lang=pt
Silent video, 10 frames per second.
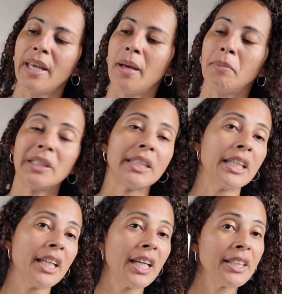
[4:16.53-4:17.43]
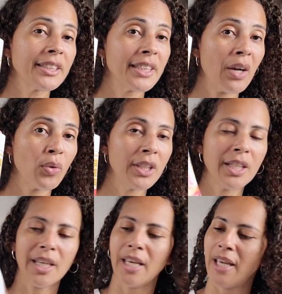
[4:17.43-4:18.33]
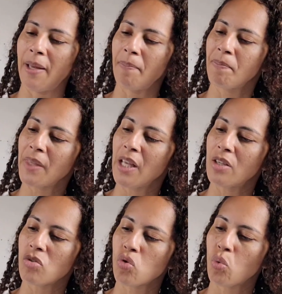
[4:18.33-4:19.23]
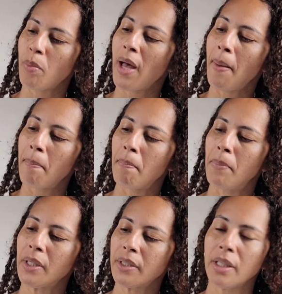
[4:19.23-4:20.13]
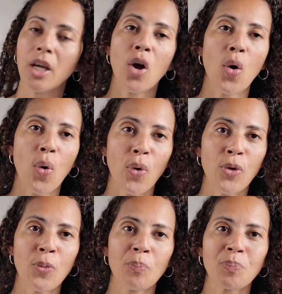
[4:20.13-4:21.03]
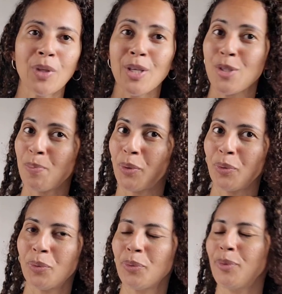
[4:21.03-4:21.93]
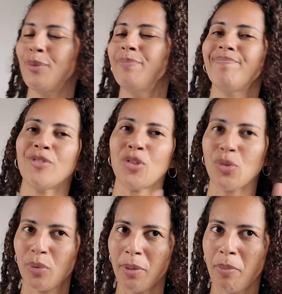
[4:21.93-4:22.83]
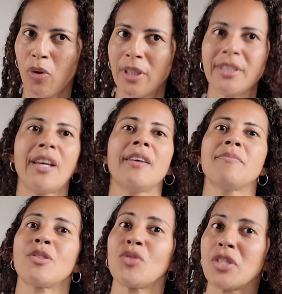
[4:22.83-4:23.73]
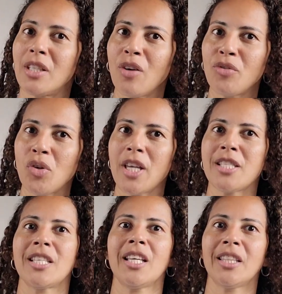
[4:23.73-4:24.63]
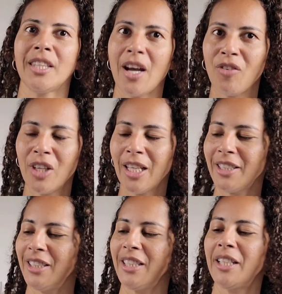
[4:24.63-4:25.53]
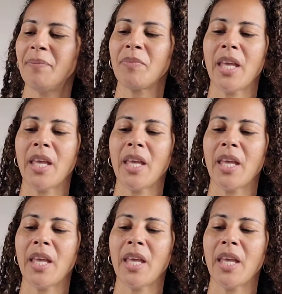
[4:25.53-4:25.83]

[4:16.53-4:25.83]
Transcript: manteiga da Widcare, Juba Butter Oil. Esse produto, show de bola, tá? Se você não viu a resenha, dá uma olhadinha.